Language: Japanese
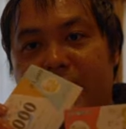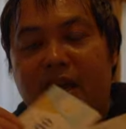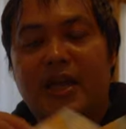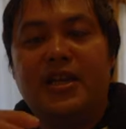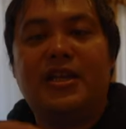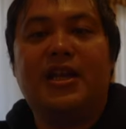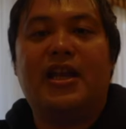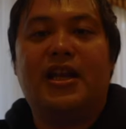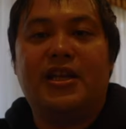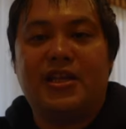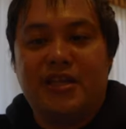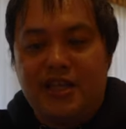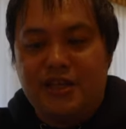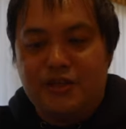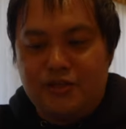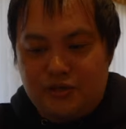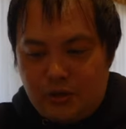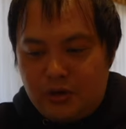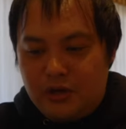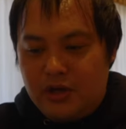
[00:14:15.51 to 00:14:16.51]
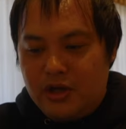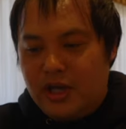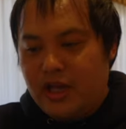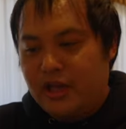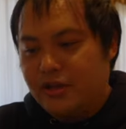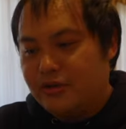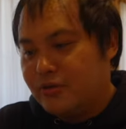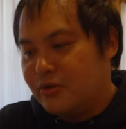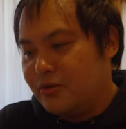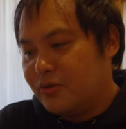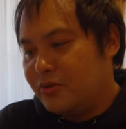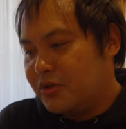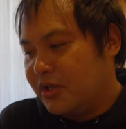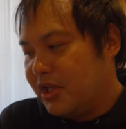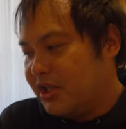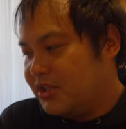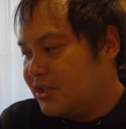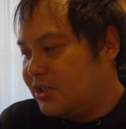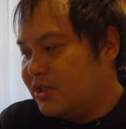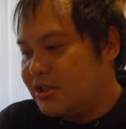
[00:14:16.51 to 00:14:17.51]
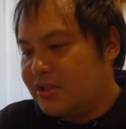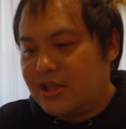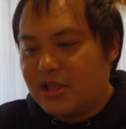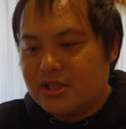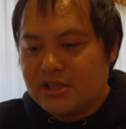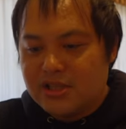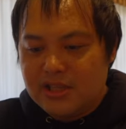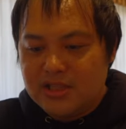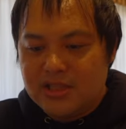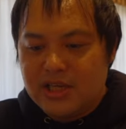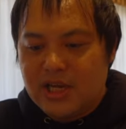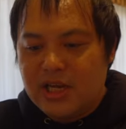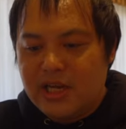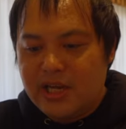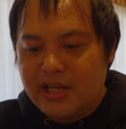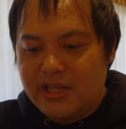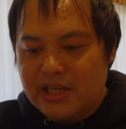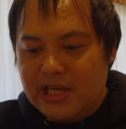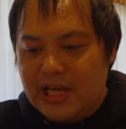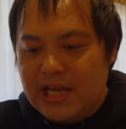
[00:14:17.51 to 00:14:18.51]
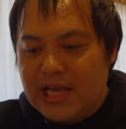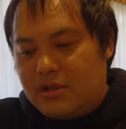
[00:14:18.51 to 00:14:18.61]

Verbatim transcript: えー、いただいているということで、実質ですね、支払い、